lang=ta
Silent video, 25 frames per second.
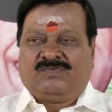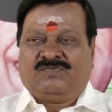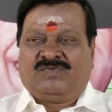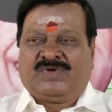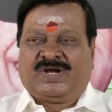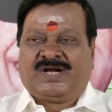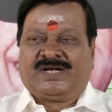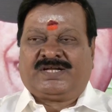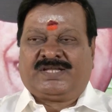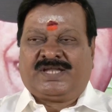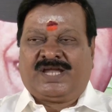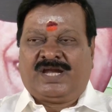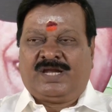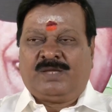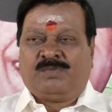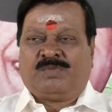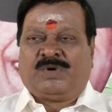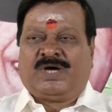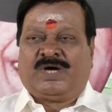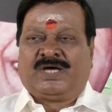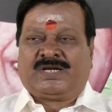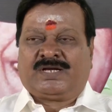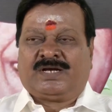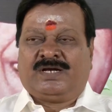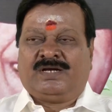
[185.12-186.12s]
விரட்டி
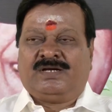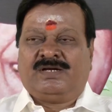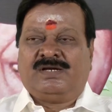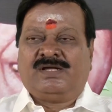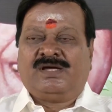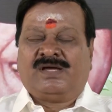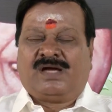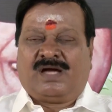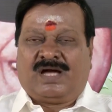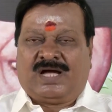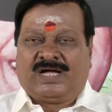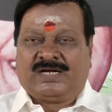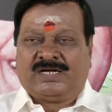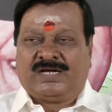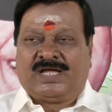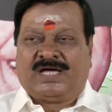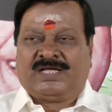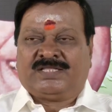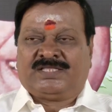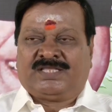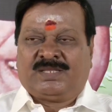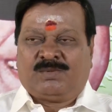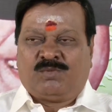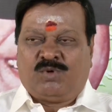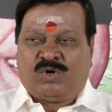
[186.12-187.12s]
அடிப்பார்கள்
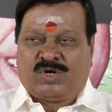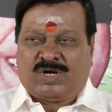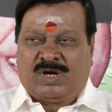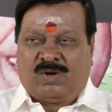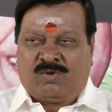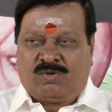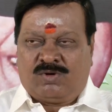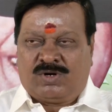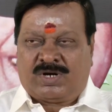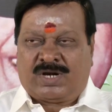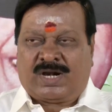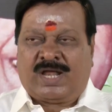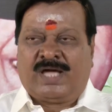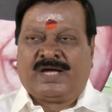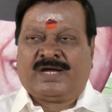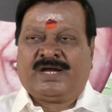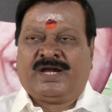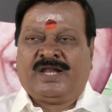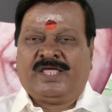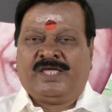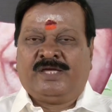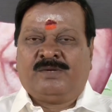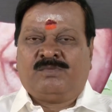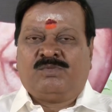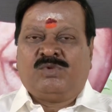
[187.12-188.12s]
அதிமுக ஒன்றாக
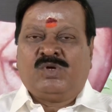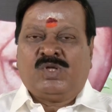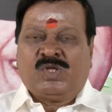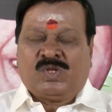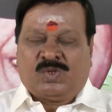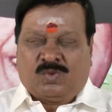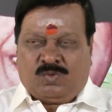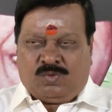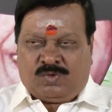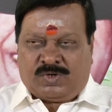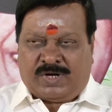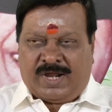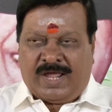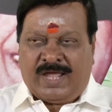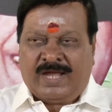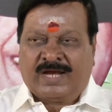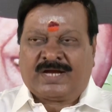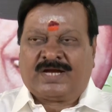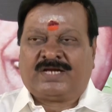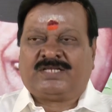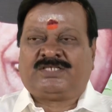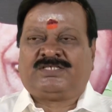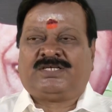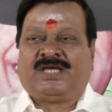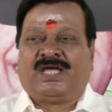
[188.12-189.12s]
இணையும் ஒரே
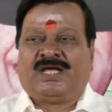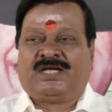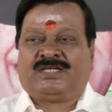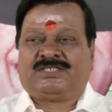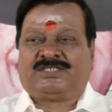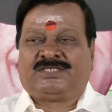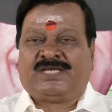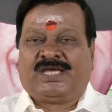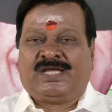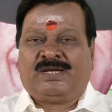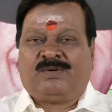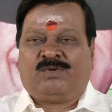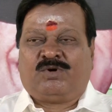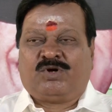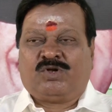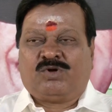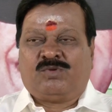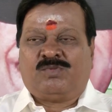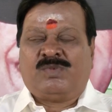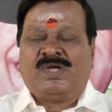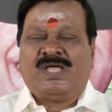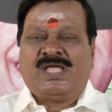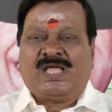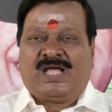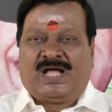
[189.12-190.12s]
கட்சியாக
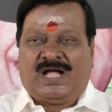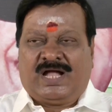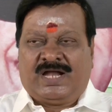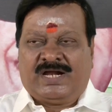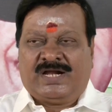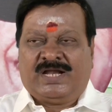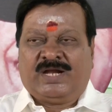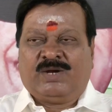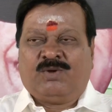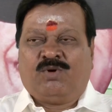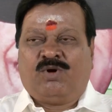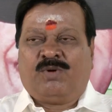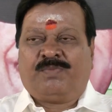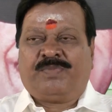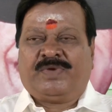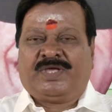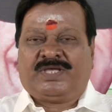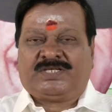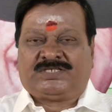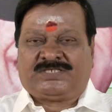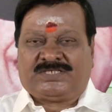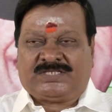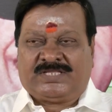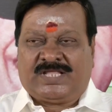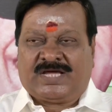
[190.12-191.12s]
செயல்படும் அண்ணன்
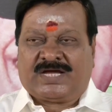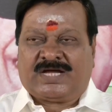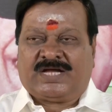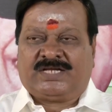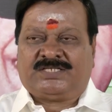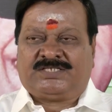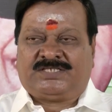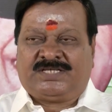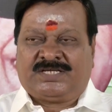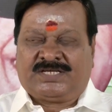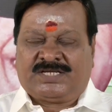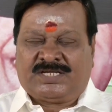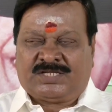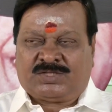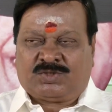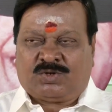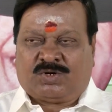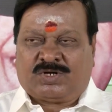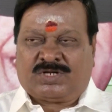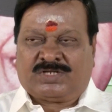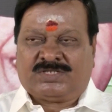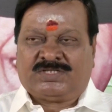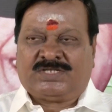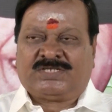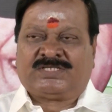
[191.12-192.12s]
ஓபிஎஸ் இந்த கட்சிக்கு
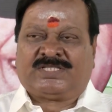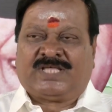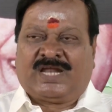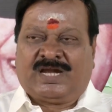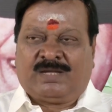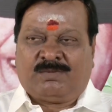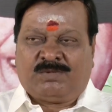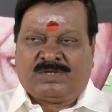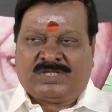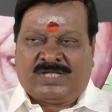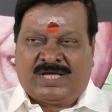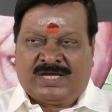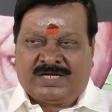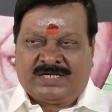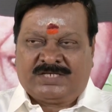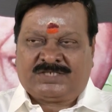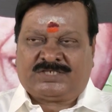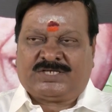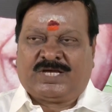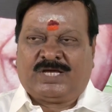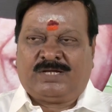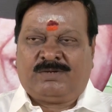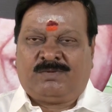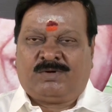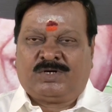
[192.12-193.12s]
தொடர்ந்து தலைமை தாங்கி
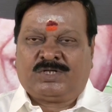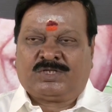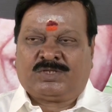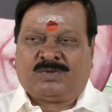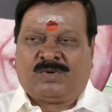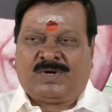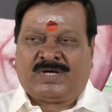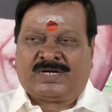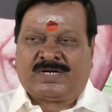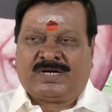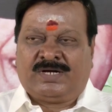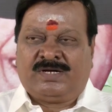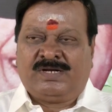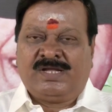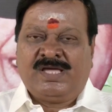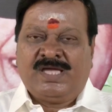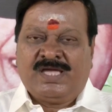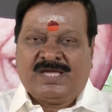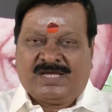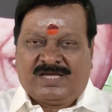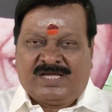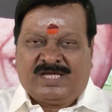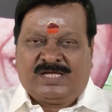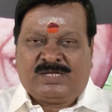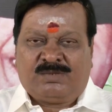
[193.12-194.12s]
செயல்படுத்துவார்கள்
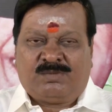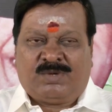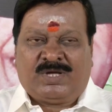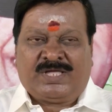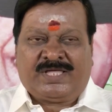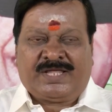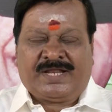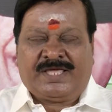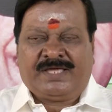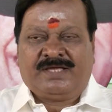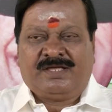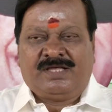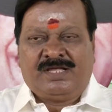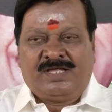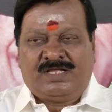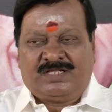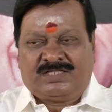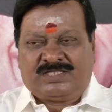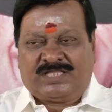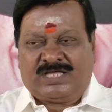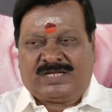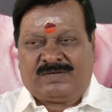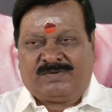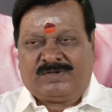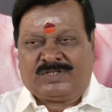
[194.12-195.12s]
என்பதனை
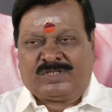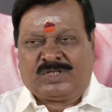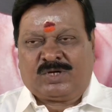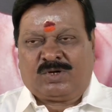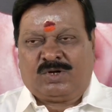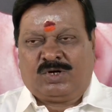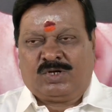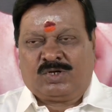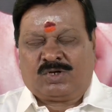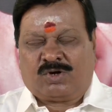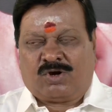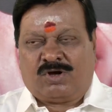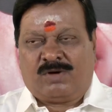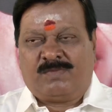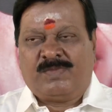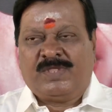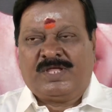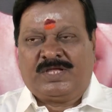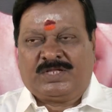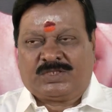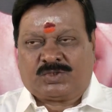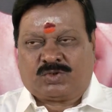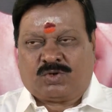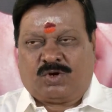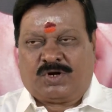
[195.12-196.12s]
தெரிவித்துக் கொள்கிறோம்
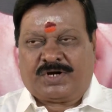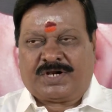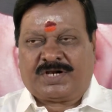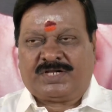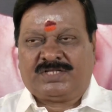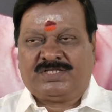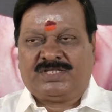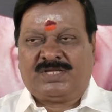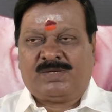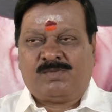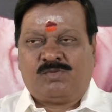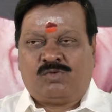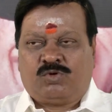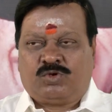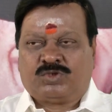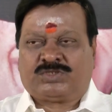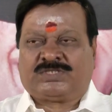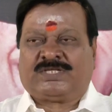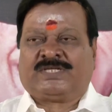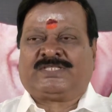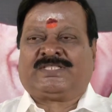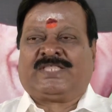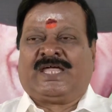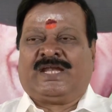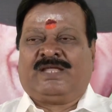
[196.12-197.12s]
தொடர்ந்து
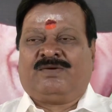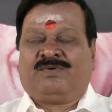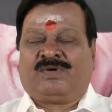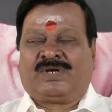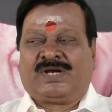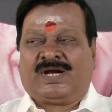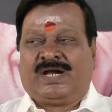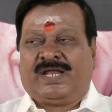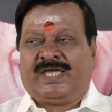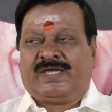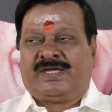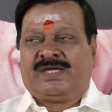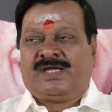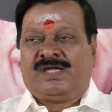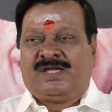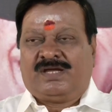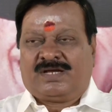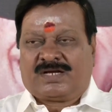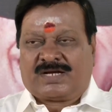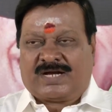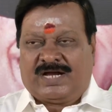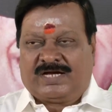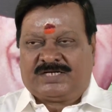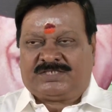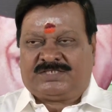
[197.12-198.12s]
மூத்த தலைவர்களை
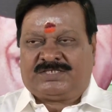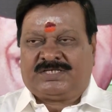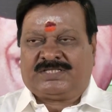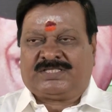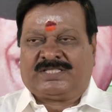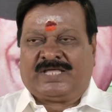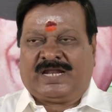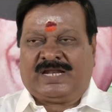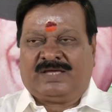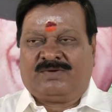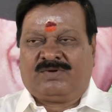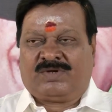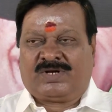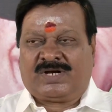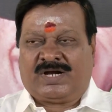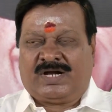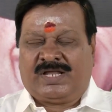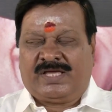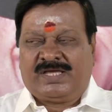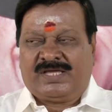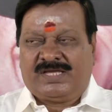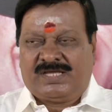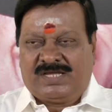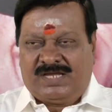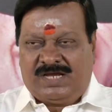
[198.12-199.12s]
கட்சி
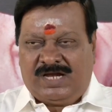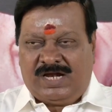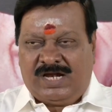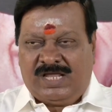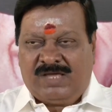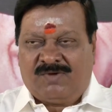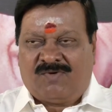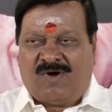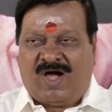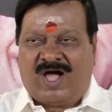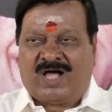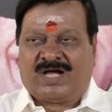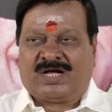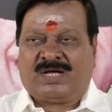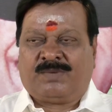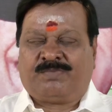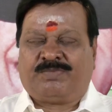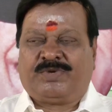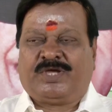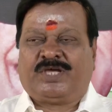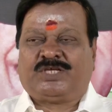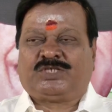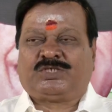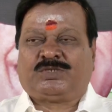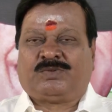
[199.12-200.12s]
தலைவர்களை இழிவாக
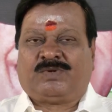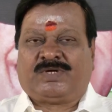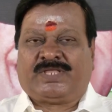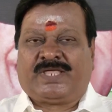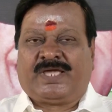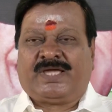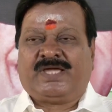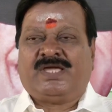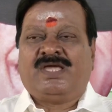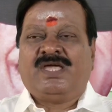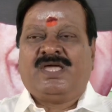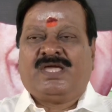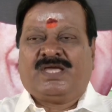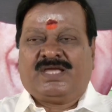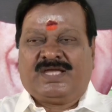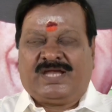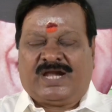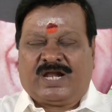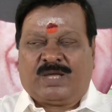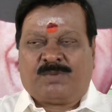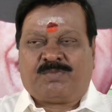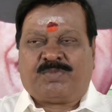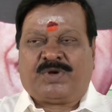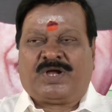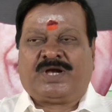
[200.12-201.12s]
பேசுவதை
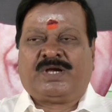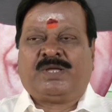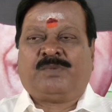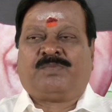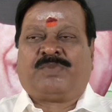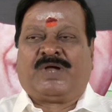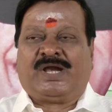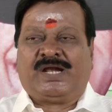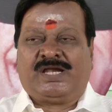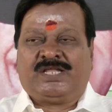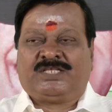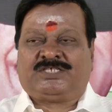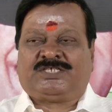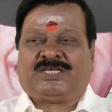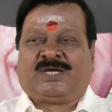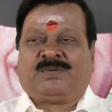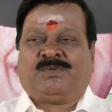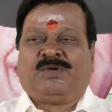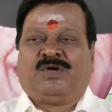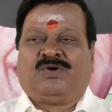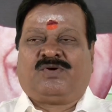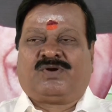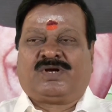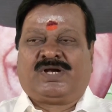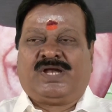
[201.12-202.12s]
எடப்பாடி
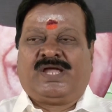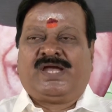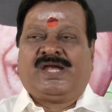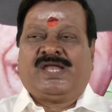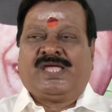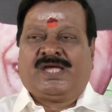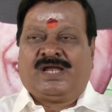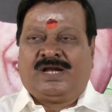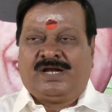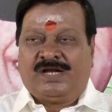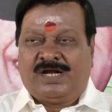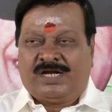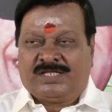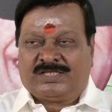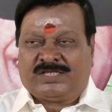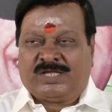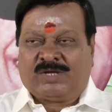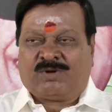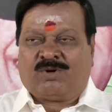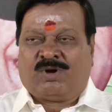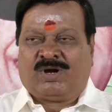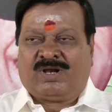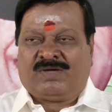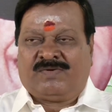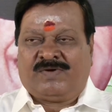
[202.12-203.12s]
பழனிசாமி அவர்களே நீங்கள் நிறுத்தி
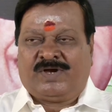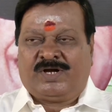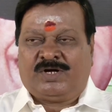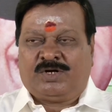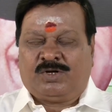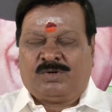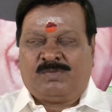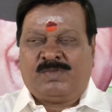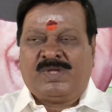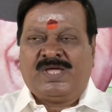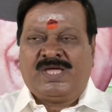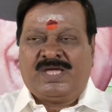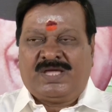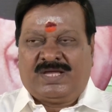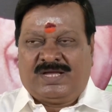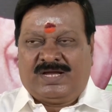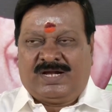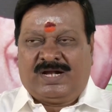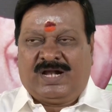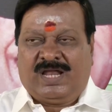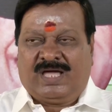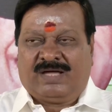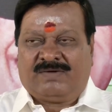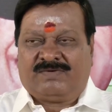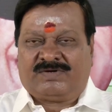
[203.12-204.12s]
கொள்ள வேண்டும்
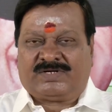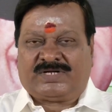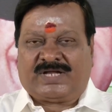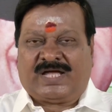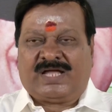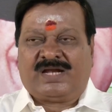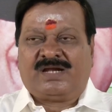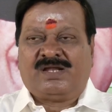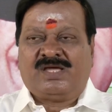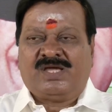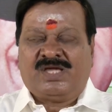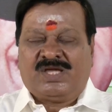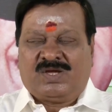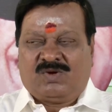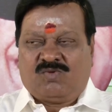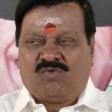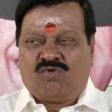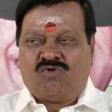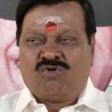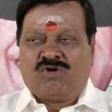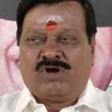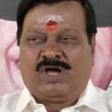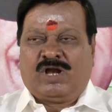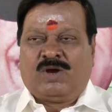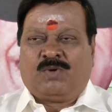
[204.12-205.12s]
இல்லாவிட்டால்
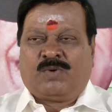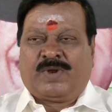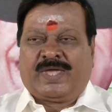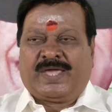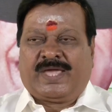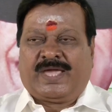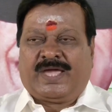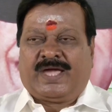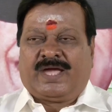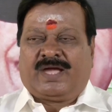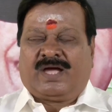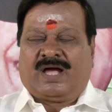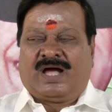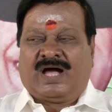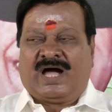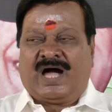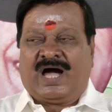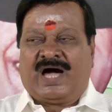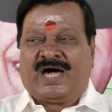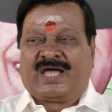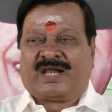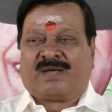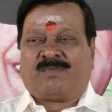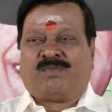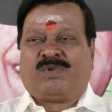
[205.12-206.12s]
உங்களுடைய
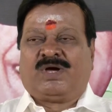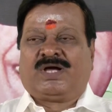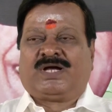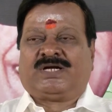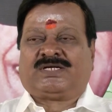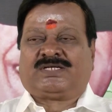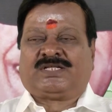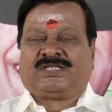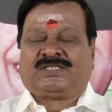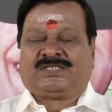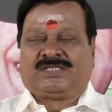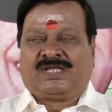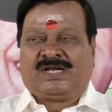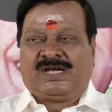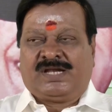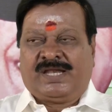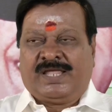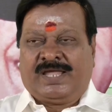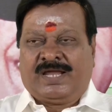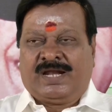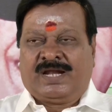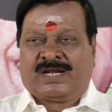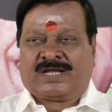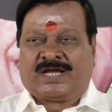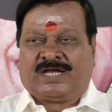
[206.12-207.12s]
ஆரம்ப கட்டத்தில்
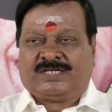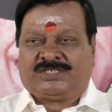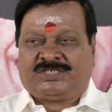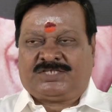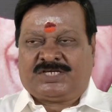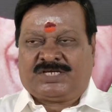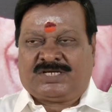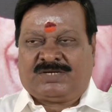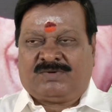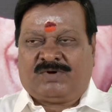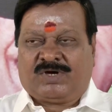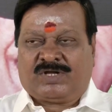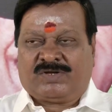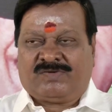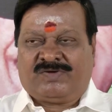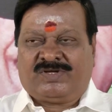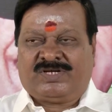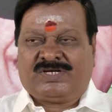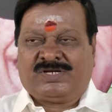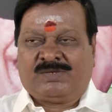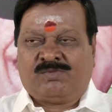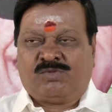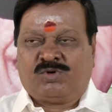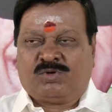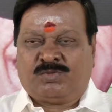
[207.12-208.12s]
நீங்கள் கட்சிக்கு
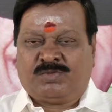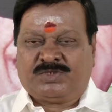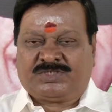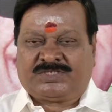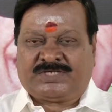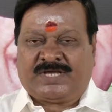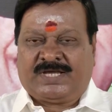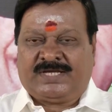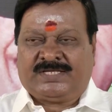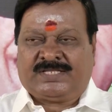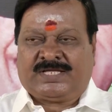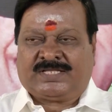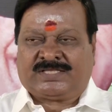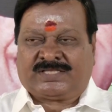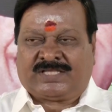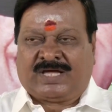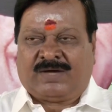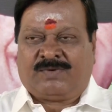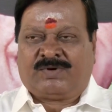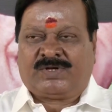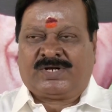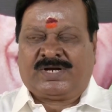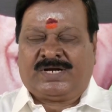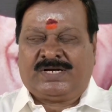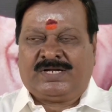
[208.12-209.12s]
வருவதற்கு முன்பு செய்த
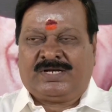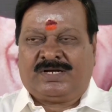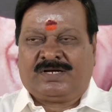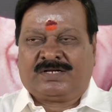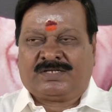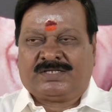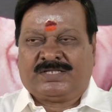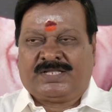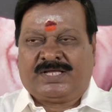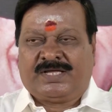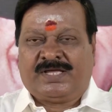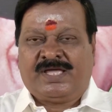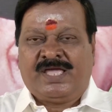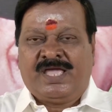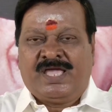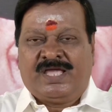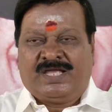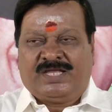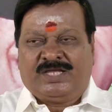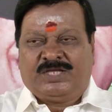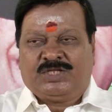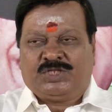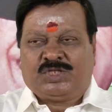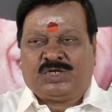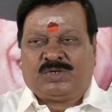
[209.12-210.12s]
தவறுகளிலிருந்து
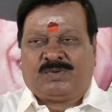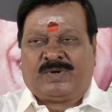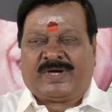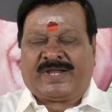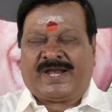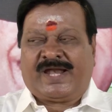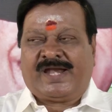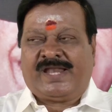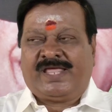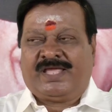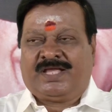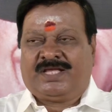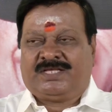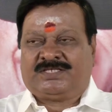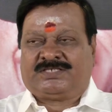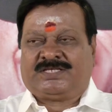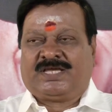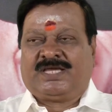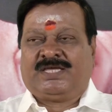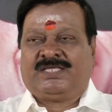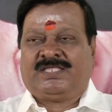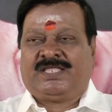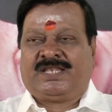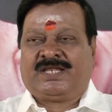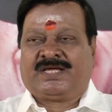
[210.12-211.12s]
இதுவரை நீங்கள்
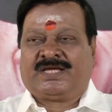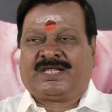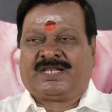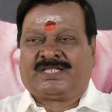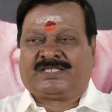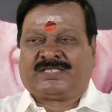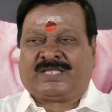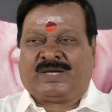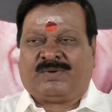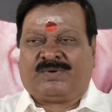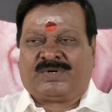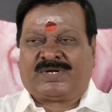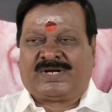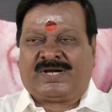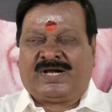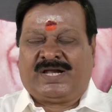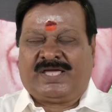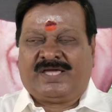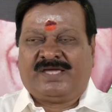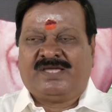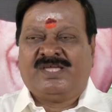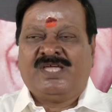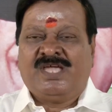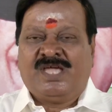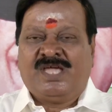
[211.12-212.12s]
செய்திருக்கிற
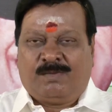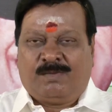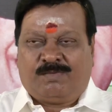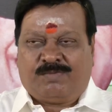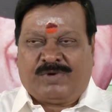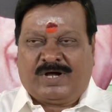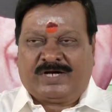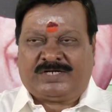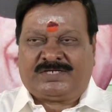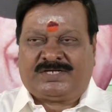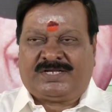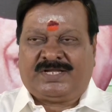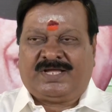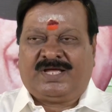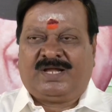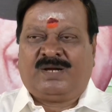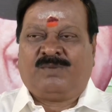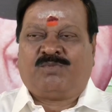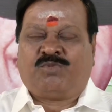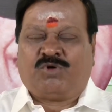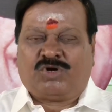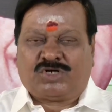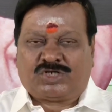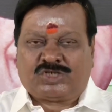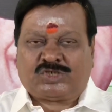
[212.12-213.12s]
தவறுகளை
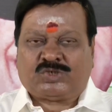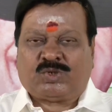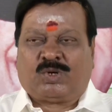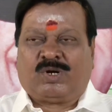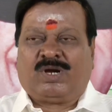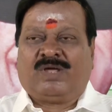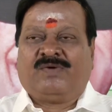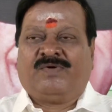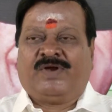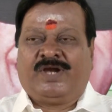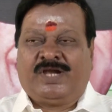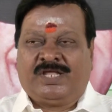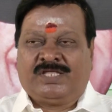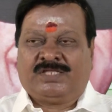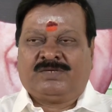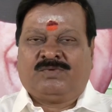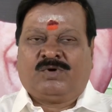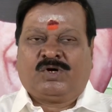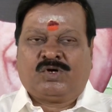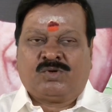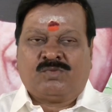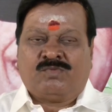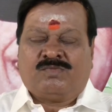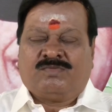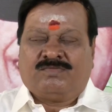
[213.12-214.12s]
பட்டியல் போட்டு சொல்ல வேண்டியது
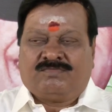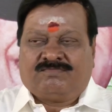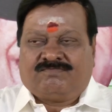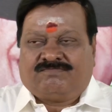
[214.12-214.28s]
வரும்